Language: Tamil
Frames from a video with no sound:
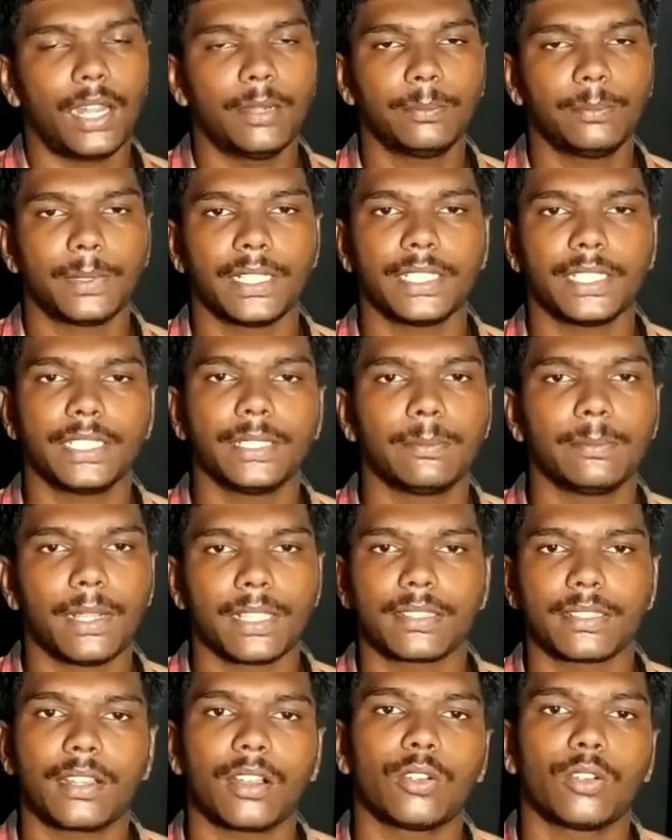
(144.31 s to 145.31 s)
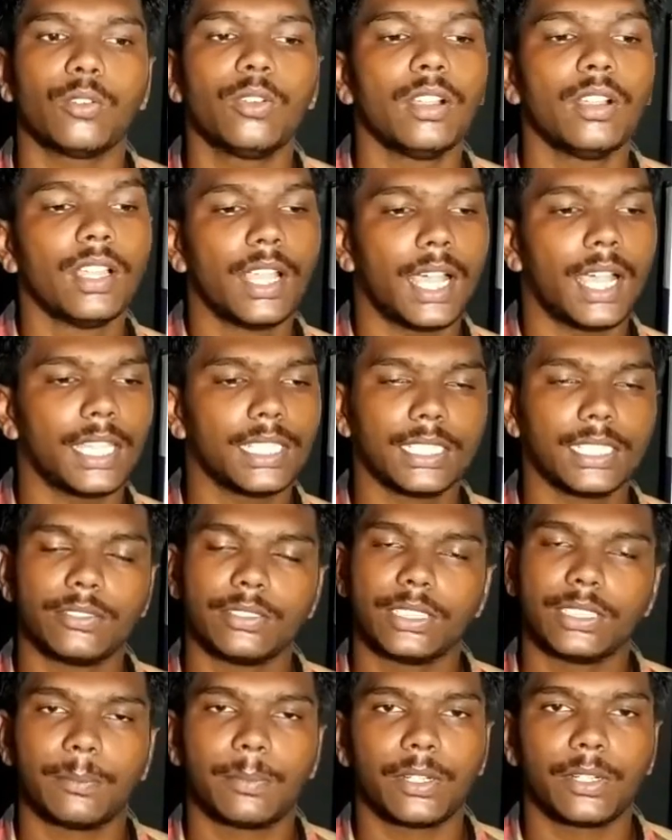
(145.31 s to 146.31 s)
ஆன் பண்ணிட்டு பசர் ஆகும்
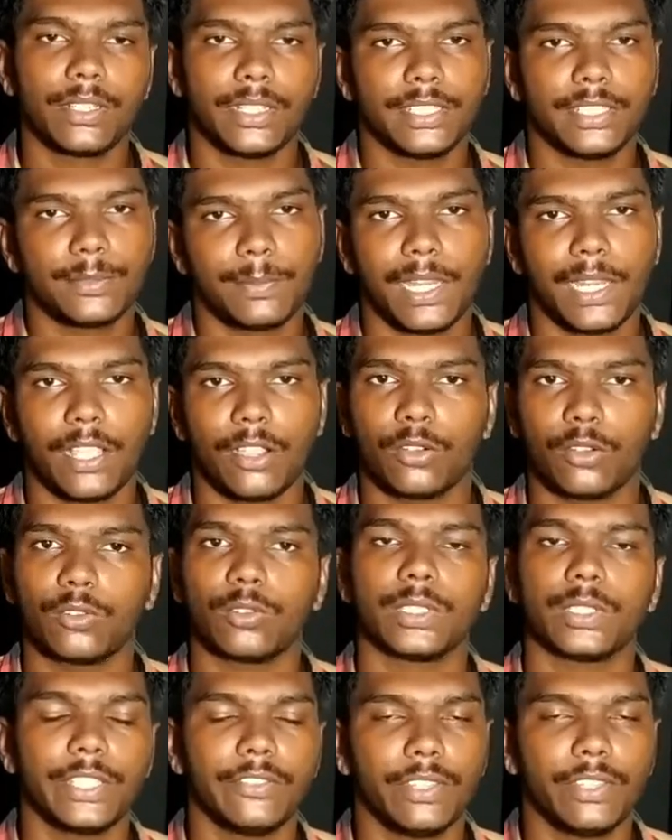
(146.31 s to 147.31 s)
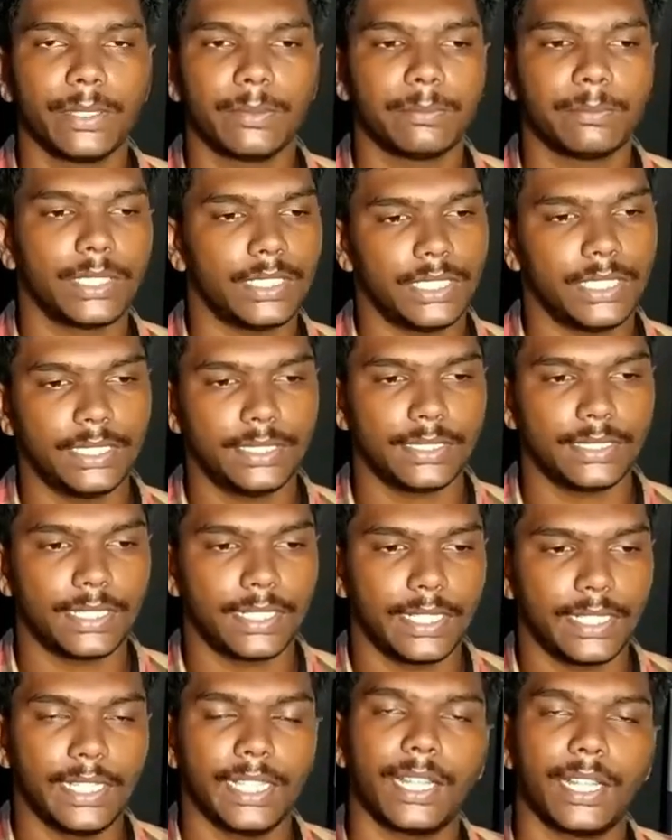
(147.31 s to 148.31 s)
அதில் வந்து அப்புறம் டிஸ்பிளே ஆகும் இவிஎம் இஸ்
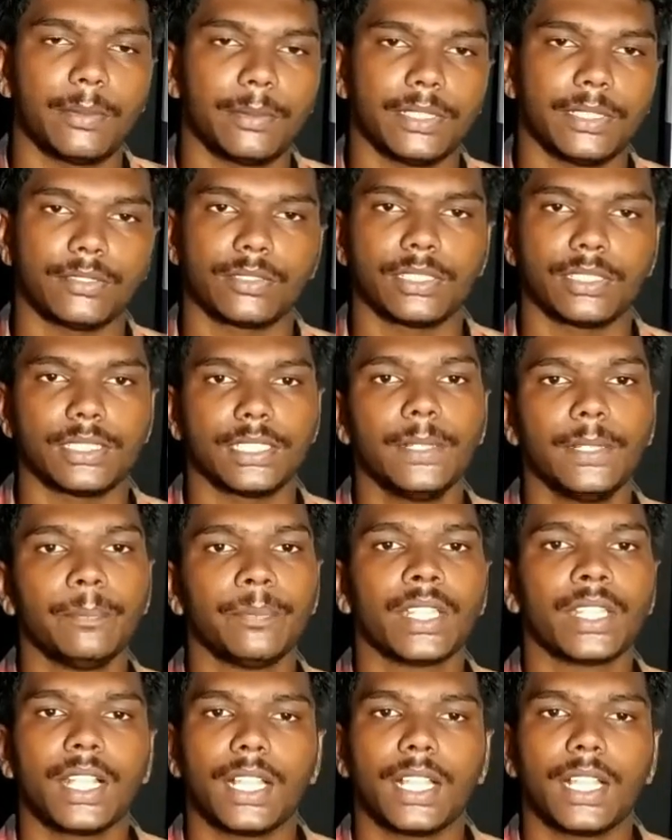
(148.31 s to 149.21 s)
ரெடி அப்படின்னு சொல்லிட்டு